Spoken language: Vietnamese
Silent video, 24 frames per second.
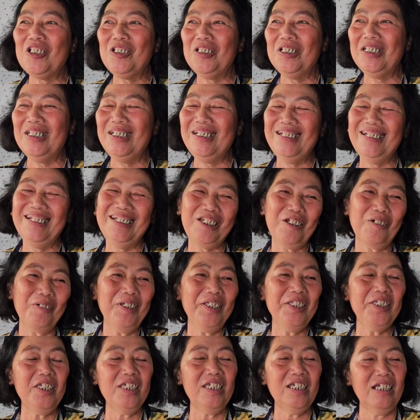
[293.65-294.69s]
con
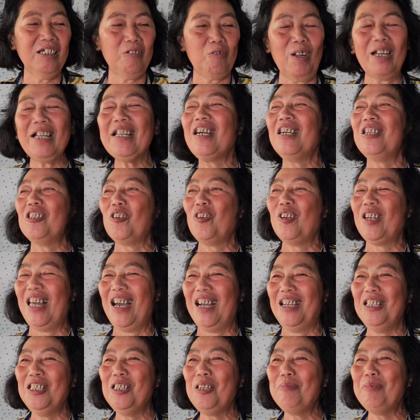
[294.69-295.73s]
nói duyên quãng đời còn
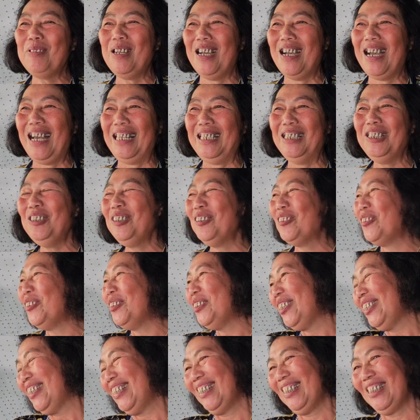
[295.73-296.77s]
lại không ngờ ảnh
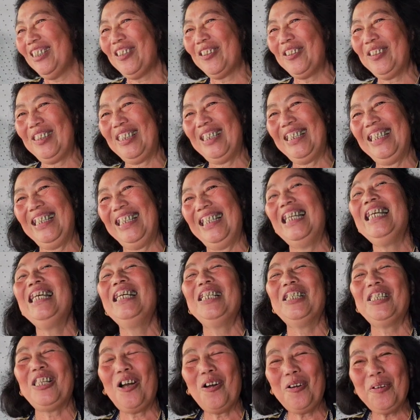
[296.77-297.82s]
có duyên rồi thì
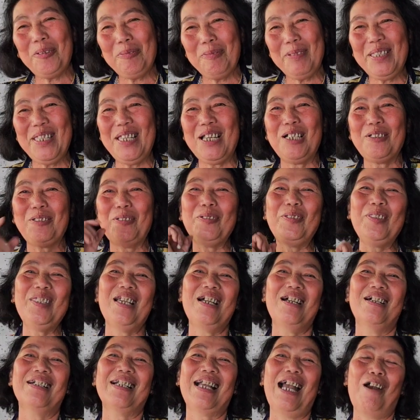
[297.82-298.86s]
thôi bây giờ tôi
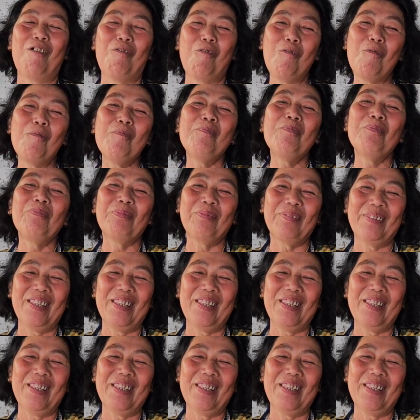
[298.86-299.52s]
nhờ cậu